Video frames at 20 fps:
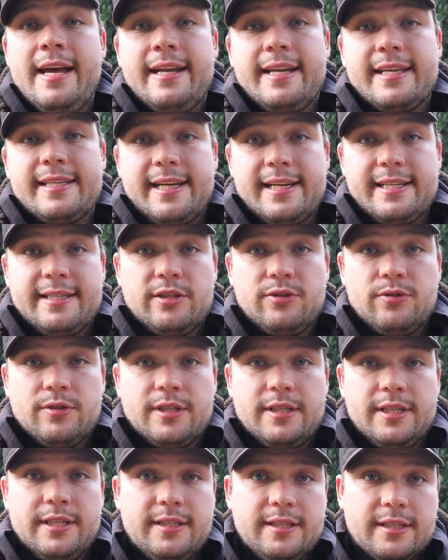Das heißt
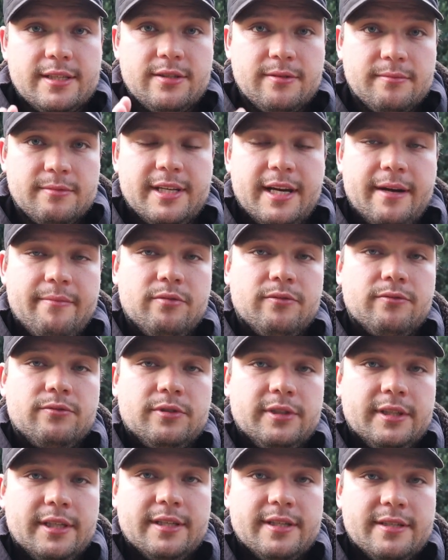natürlich nicht, dass zum Zeitpunkt,
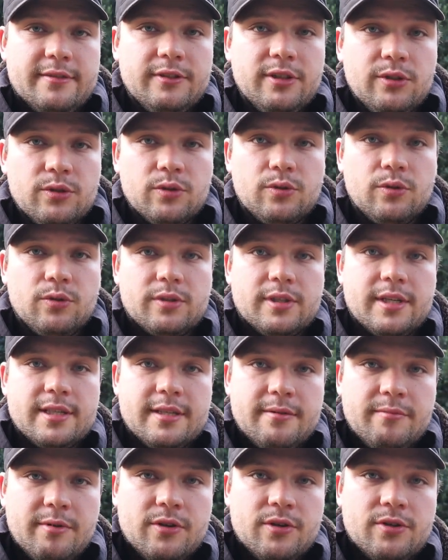wo ihr das Video guckt,
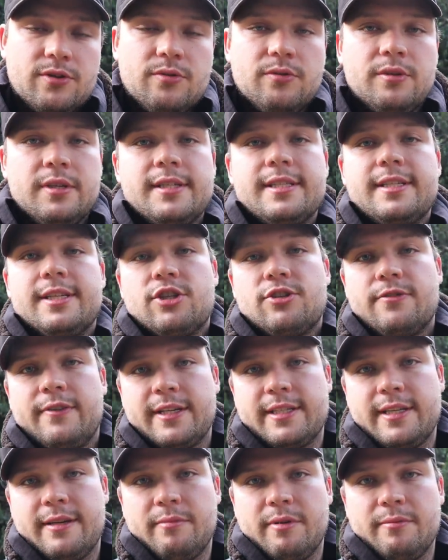das immer noch so ist. Das
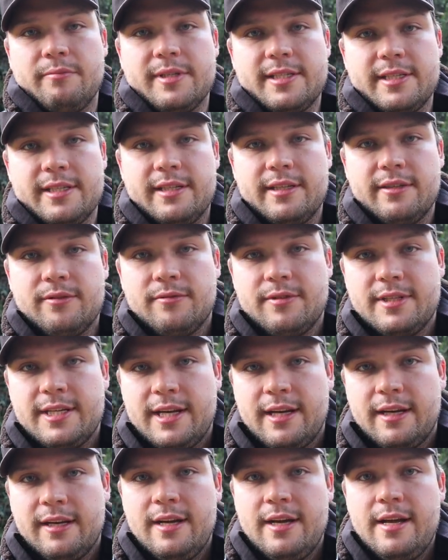schwankt ja immer ein bisschen hin und
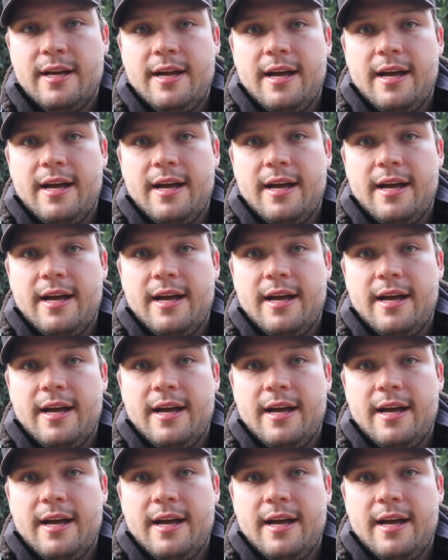her.